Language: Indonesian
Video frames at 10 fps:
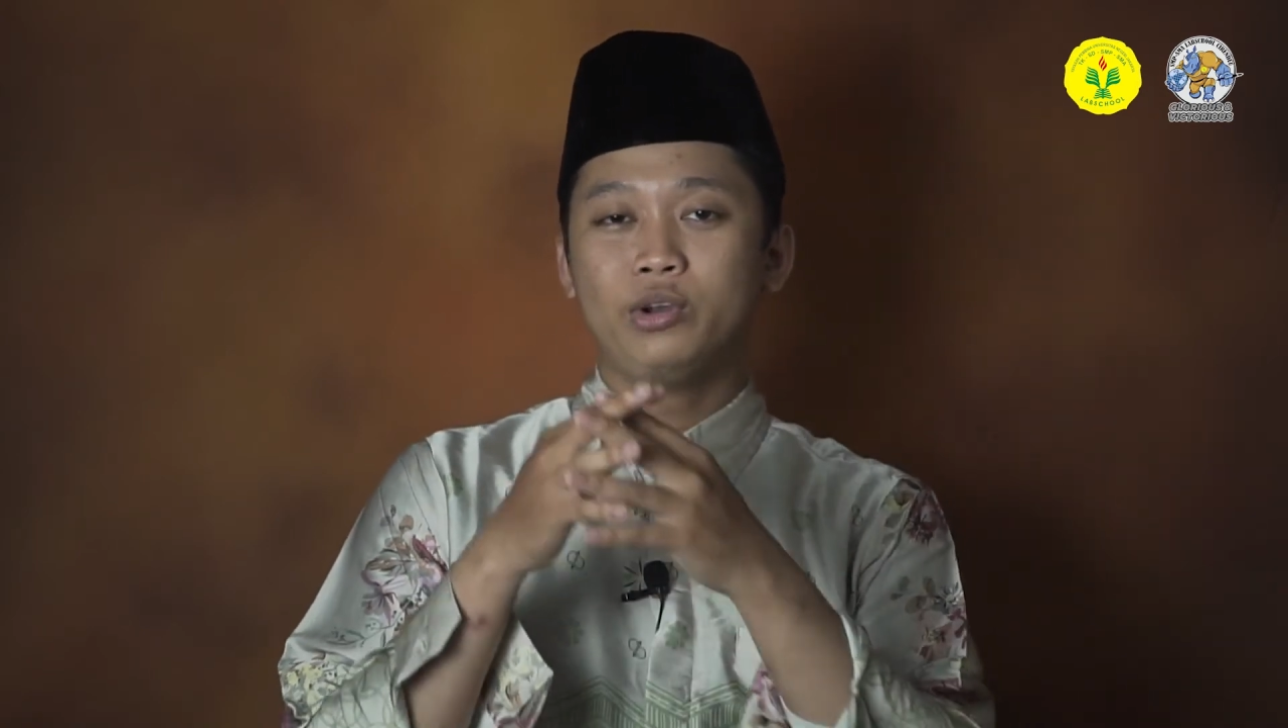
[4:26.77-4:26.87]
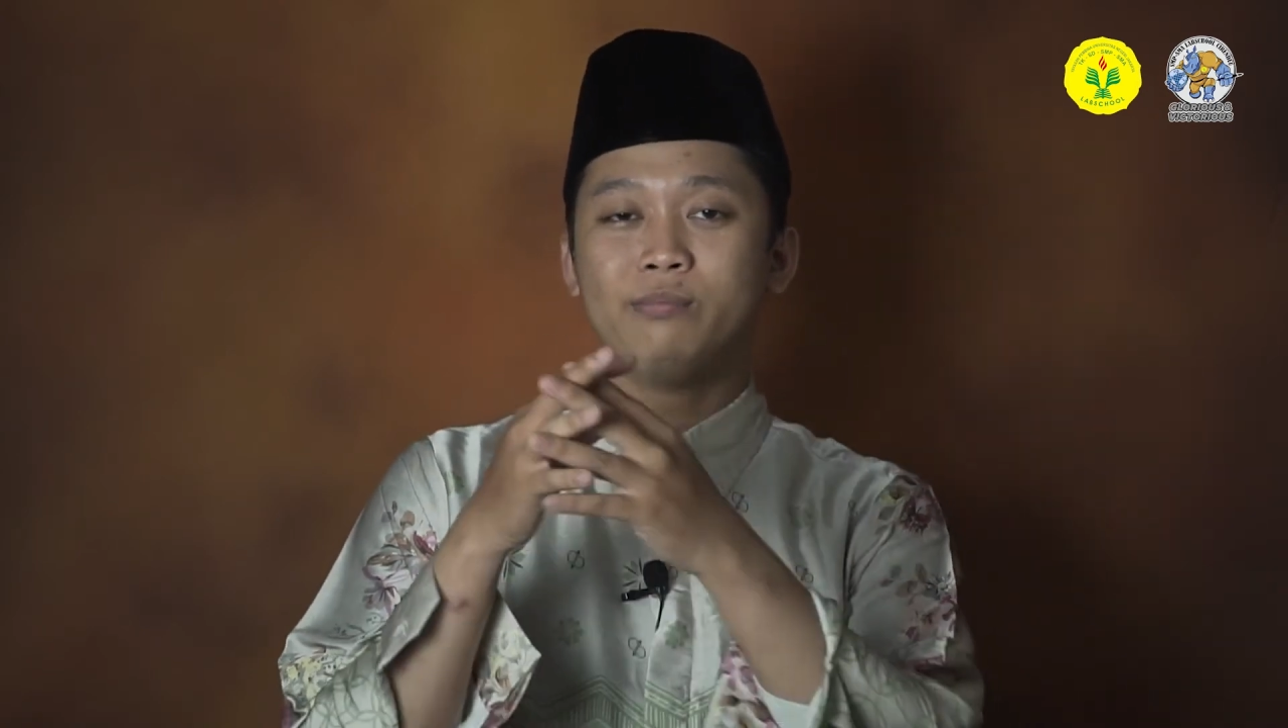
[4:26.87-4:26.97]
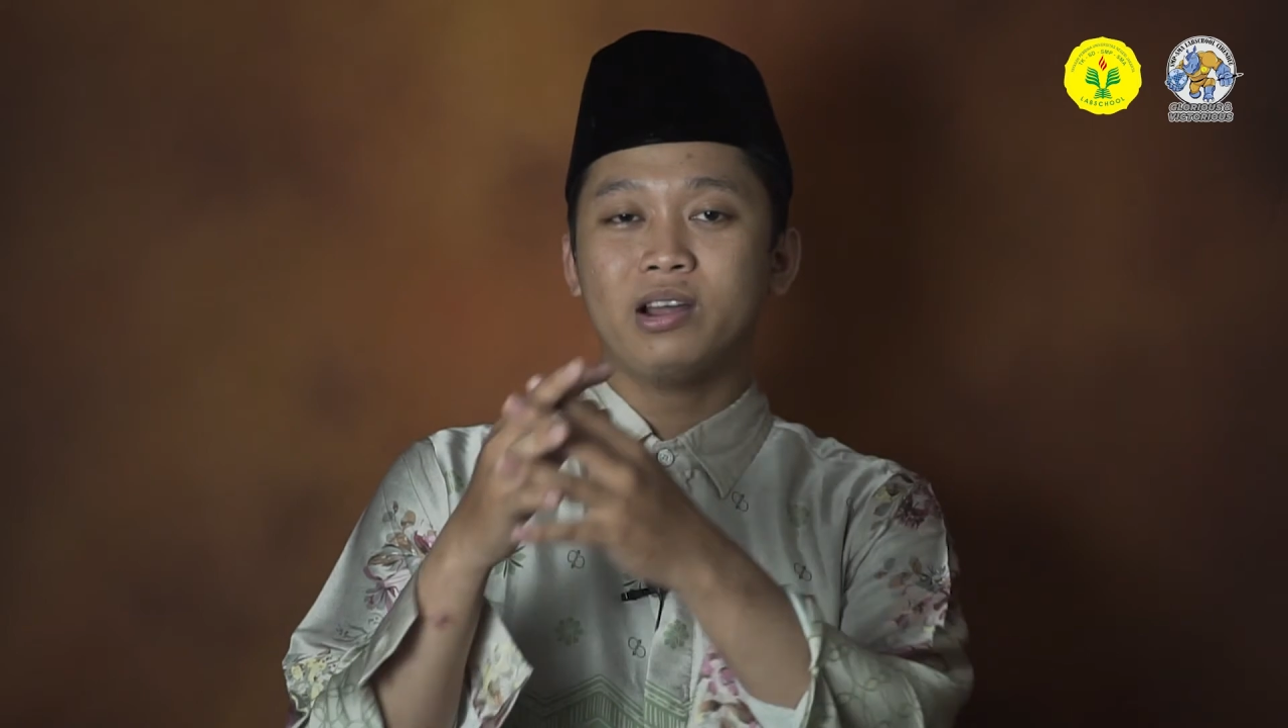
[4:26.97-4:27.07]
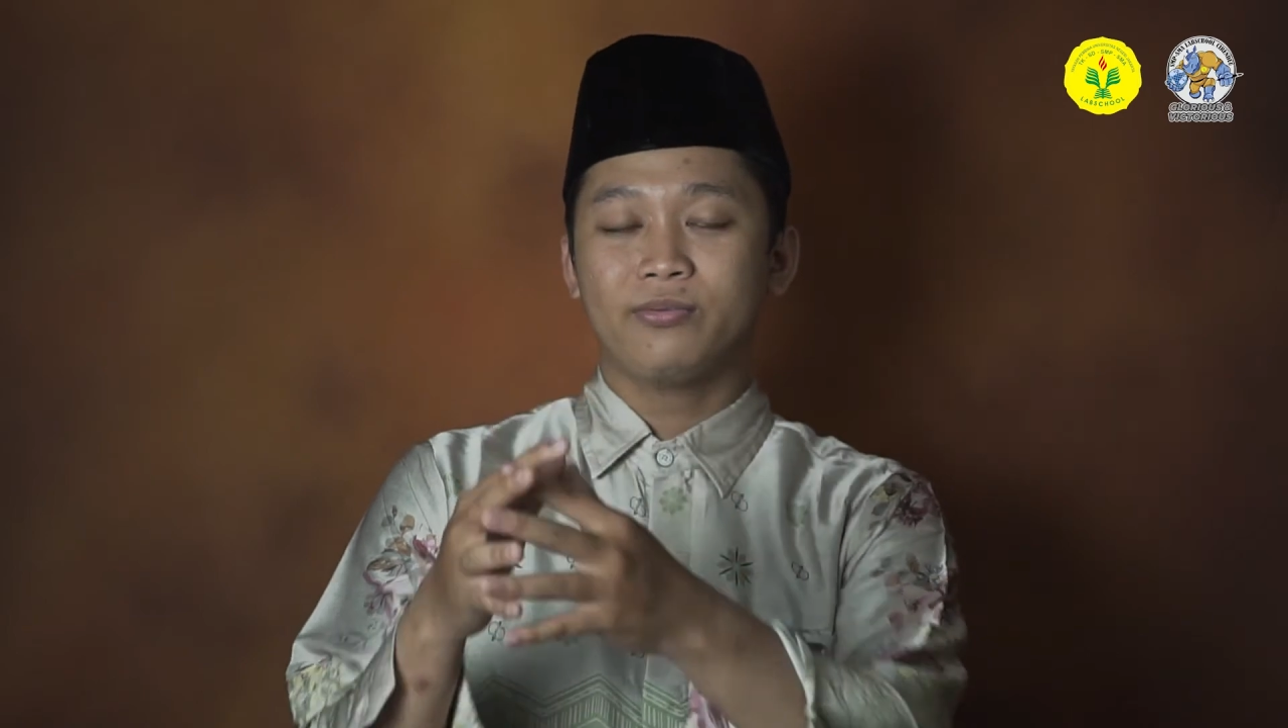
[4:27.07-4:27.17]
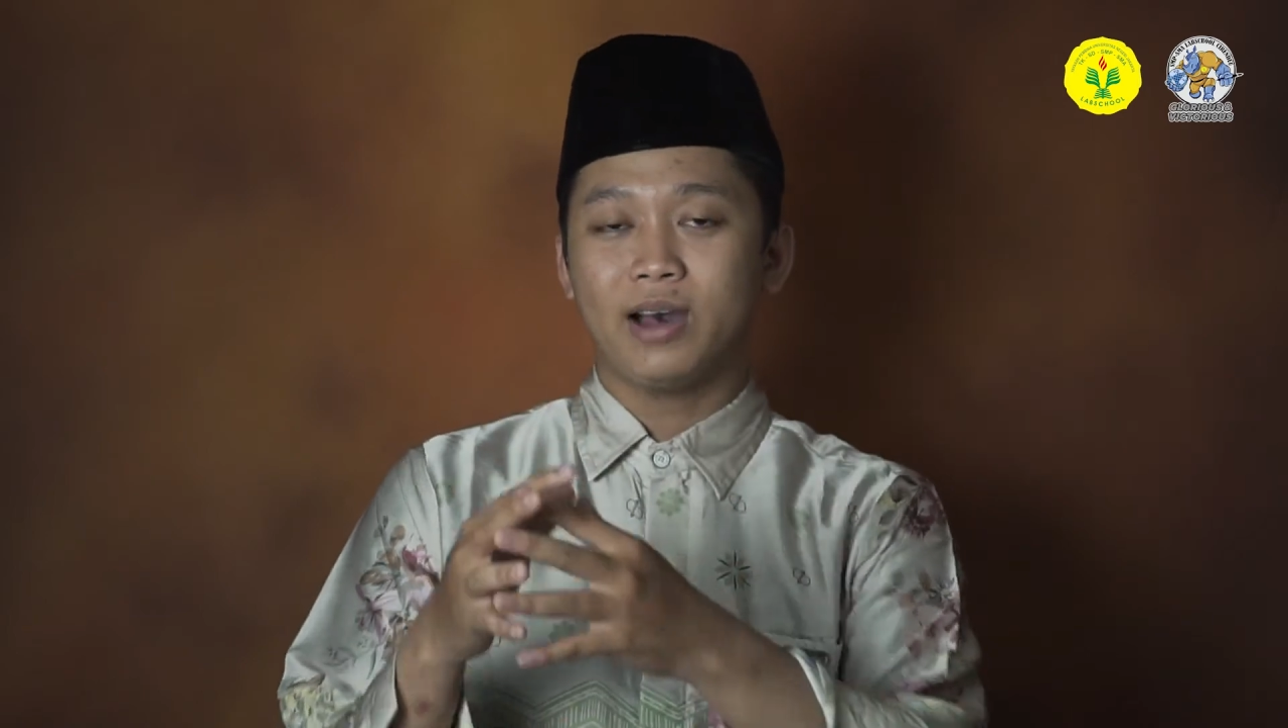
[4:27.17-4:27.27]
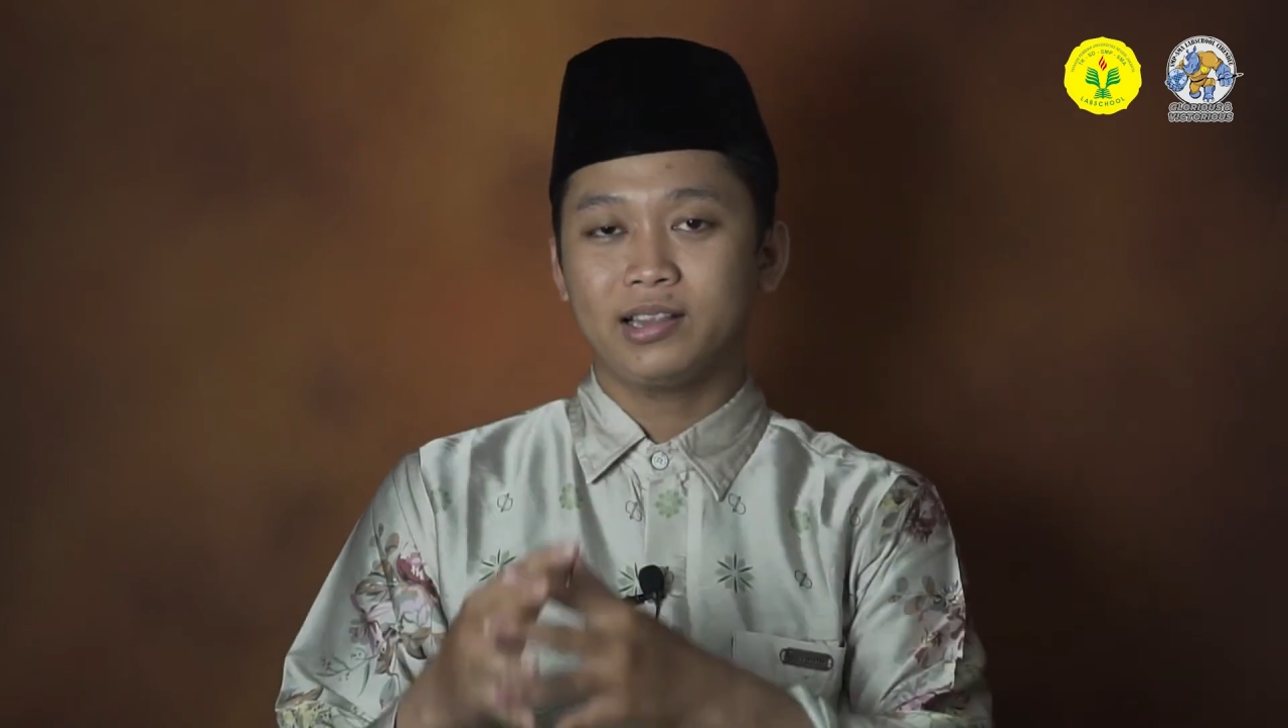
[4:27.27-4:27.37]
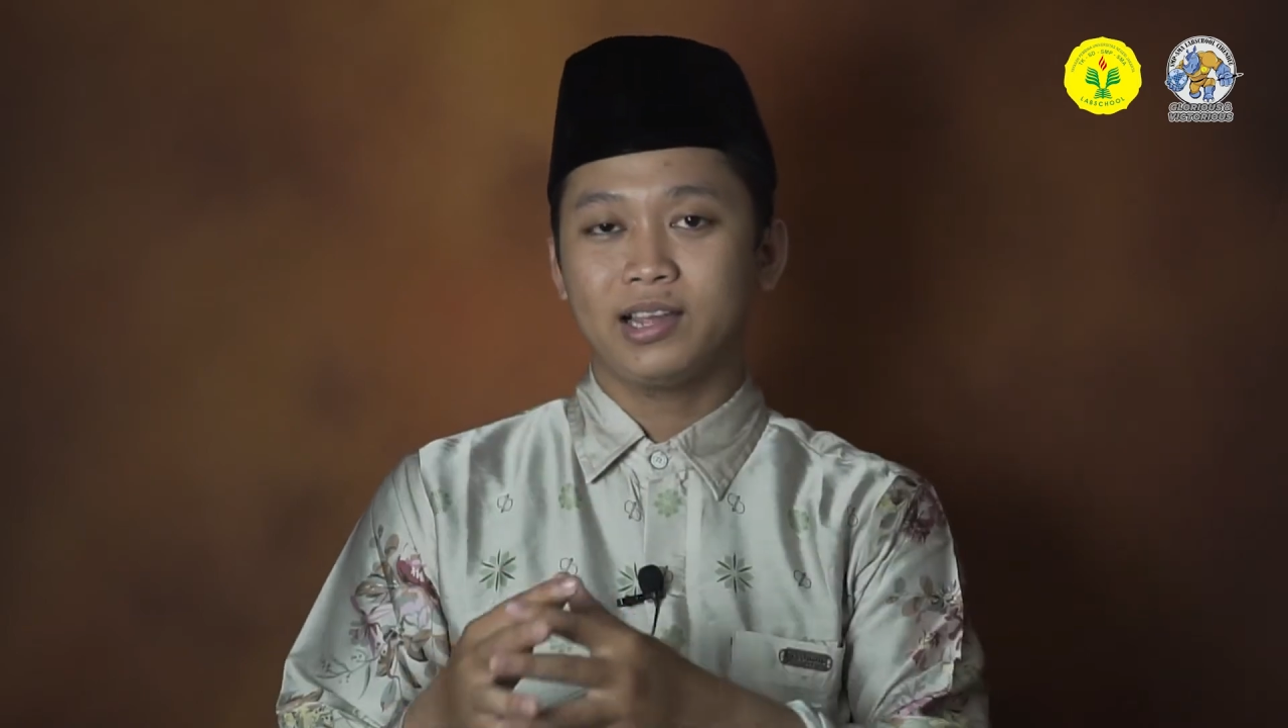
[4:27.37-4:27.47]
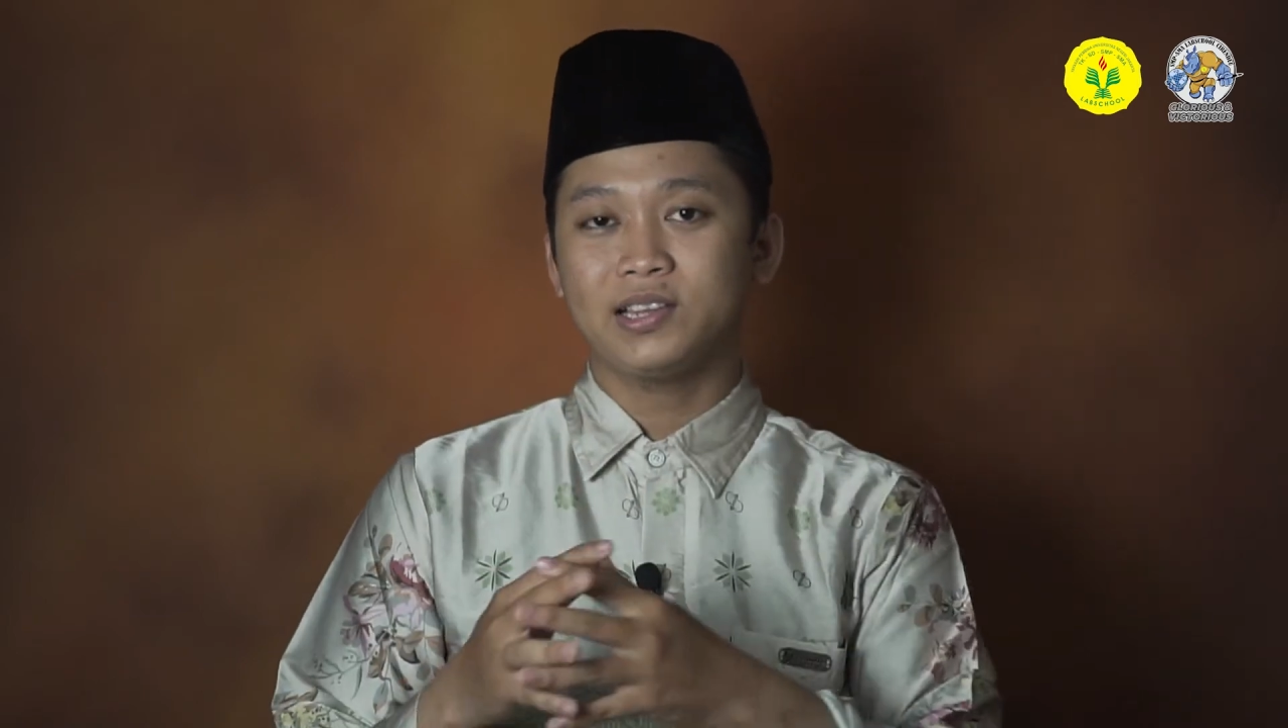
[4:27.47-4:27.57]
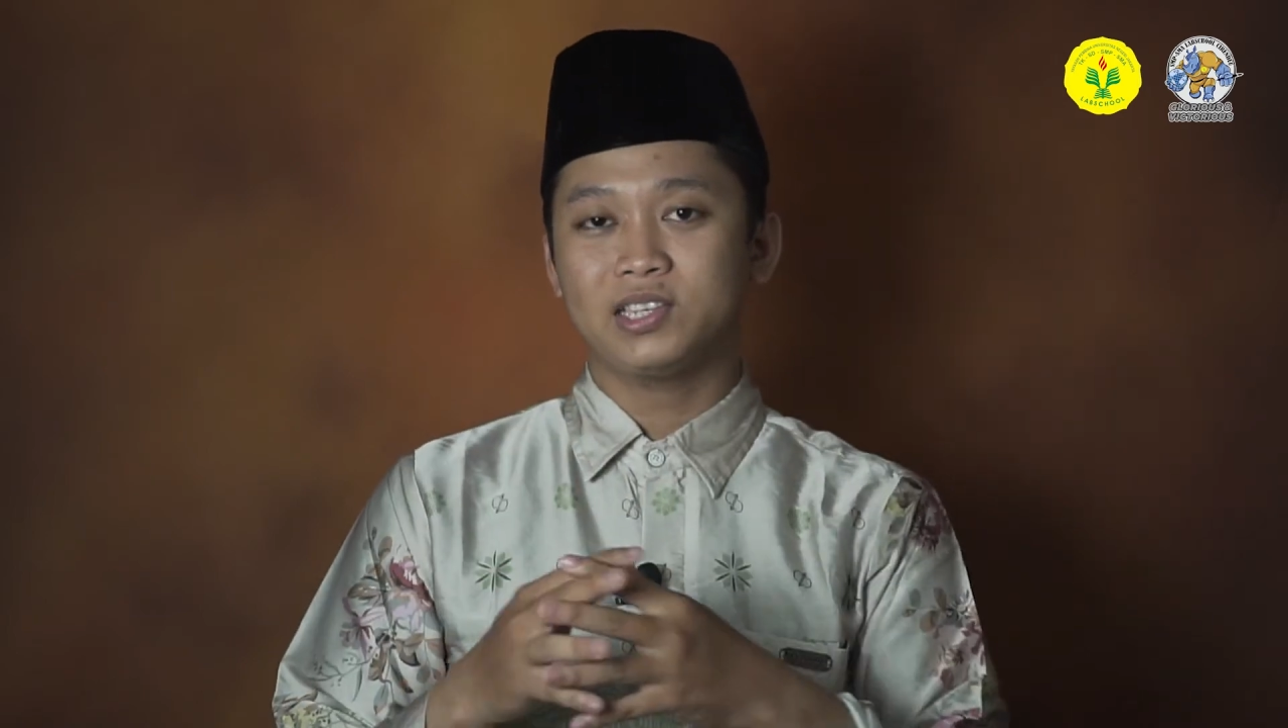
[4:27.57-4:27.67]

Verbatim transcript: dimanfaatkan